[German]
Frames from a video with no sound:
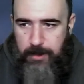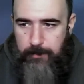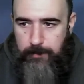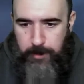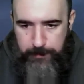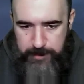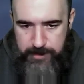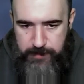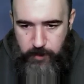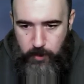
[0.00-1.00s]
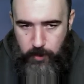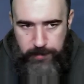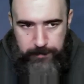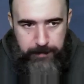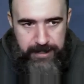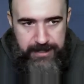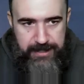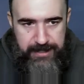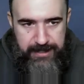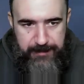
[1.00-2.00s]
Bäume zum Roten
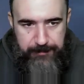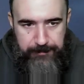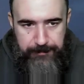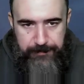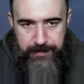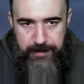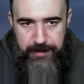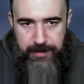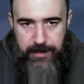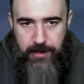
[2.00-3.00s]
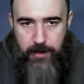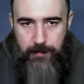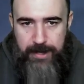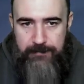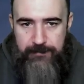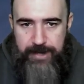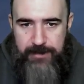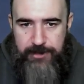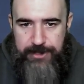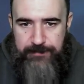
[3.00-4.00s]
markieren. Um einen Weg
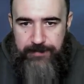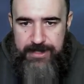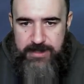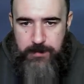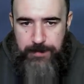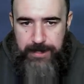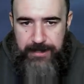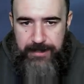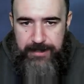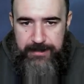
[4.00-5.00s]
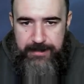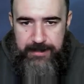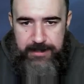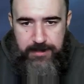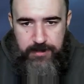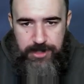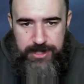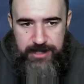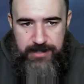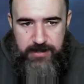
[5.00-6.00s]
durch den Wald zu bahnen, die Lichtung
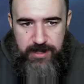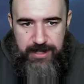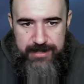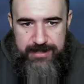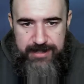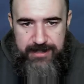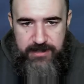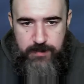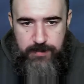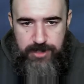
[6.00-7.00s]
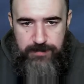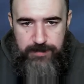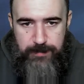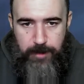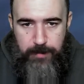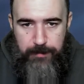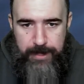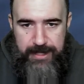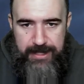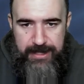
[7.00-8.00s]
schneller zu erreichen, kannst du bestimmte Bäume
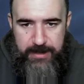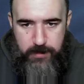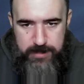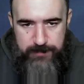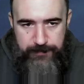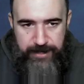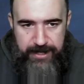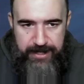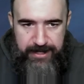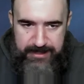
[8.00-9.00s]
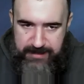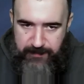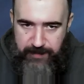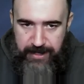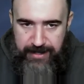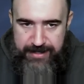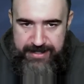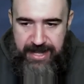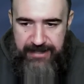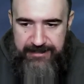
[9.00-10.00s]
markieren und sie fällen lassen. Wähle das
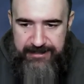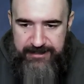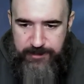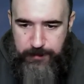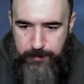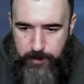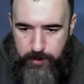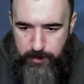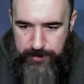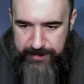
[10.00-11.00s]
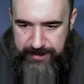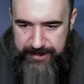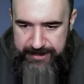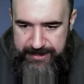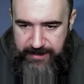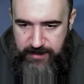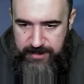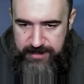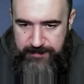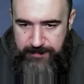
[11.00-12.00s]
Axt-Symbol unten rechts aus.